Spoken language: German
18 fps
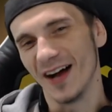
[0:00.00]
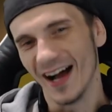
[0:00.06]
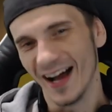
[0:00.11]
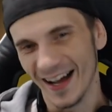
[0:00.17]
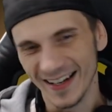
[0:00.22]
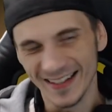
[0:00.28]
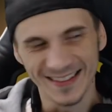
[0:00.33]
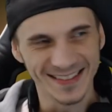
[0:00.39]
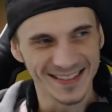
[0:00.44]

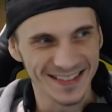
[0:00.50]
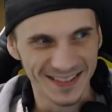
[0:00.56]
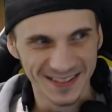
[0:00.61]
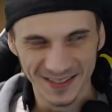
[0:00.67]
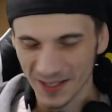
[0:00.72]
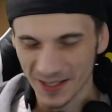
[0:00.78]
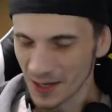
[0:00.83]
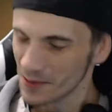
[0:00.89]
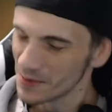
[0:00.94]
1.
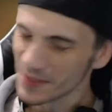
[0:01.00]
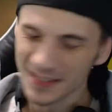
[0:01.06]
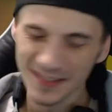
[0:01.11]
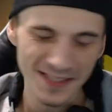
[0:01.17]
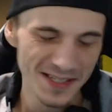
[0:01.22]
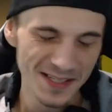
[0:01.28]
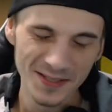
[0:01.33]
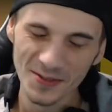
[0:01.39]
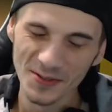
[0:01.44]
Habe ich
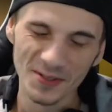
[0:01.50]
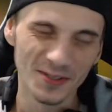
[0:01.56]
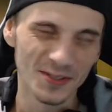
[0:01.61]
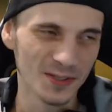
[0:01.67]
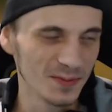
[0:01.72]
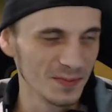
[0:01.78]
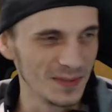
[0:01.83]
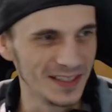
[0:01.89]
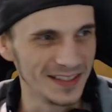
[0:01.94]
nie
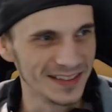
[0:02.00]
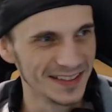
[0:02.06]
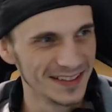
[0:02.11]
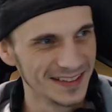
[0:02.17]
durchgespielt.